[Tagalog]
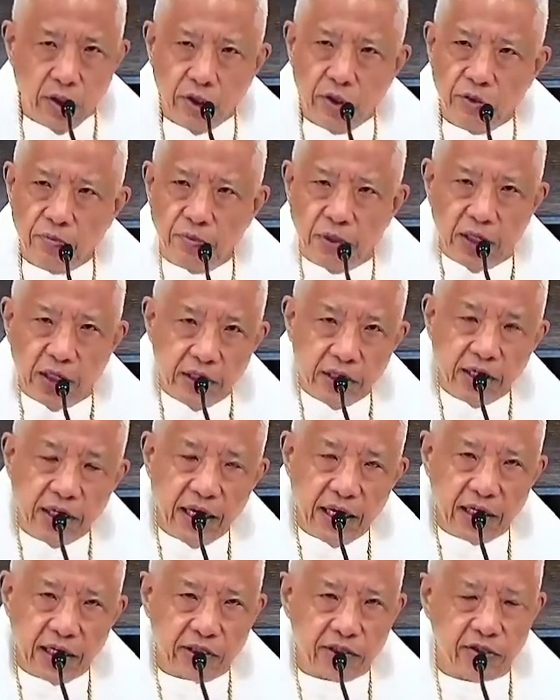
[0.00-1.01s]
Yung
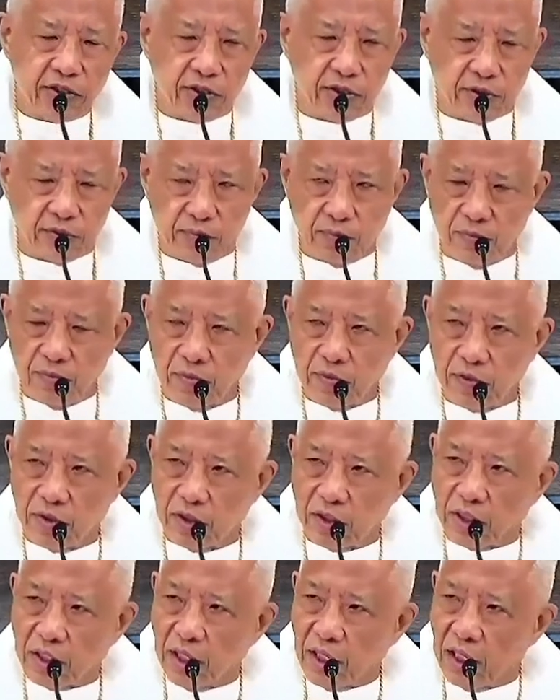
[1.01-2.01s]
millennials,
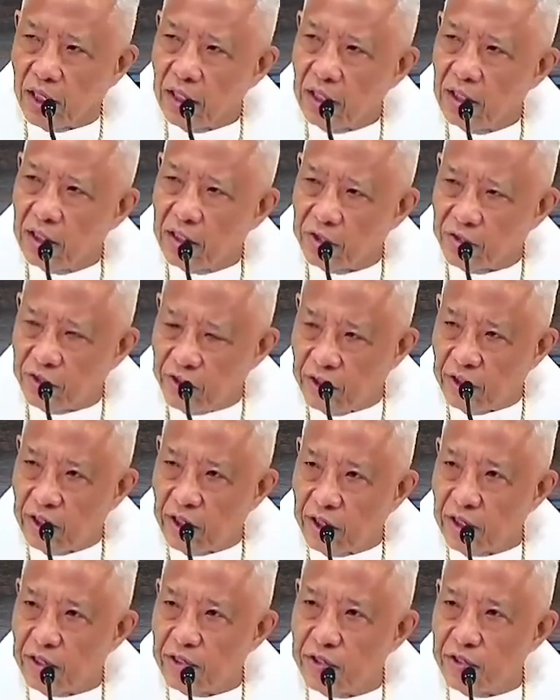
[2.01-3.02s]
tsaka
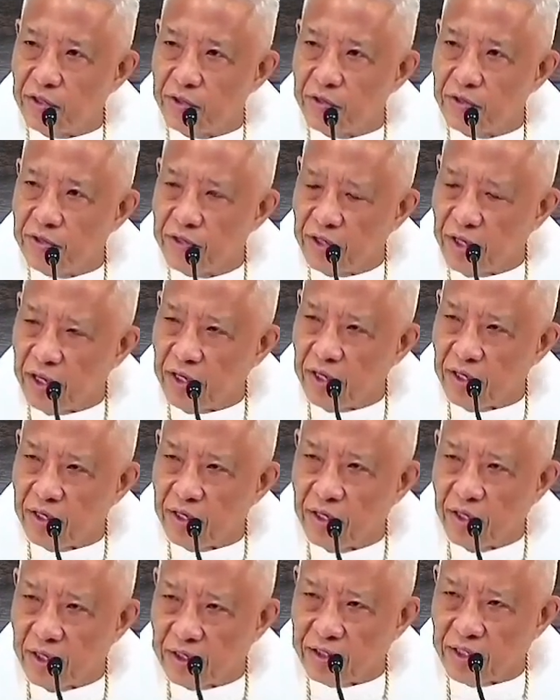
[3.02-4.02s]
Generation Z
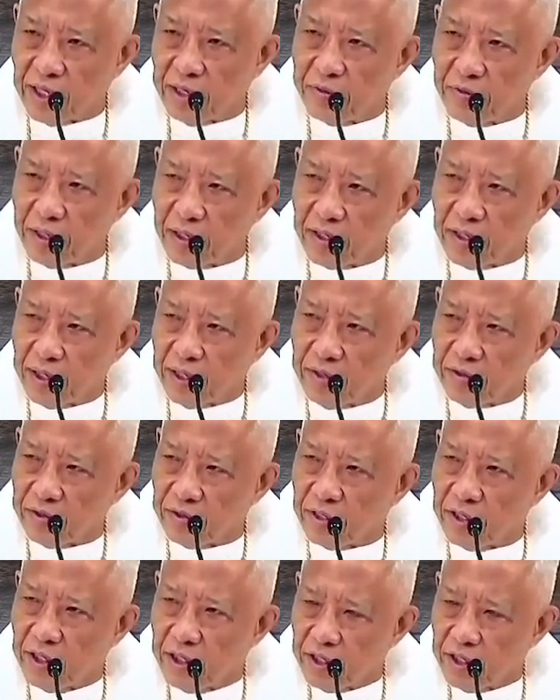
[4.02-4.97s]
ang tawag ngayon.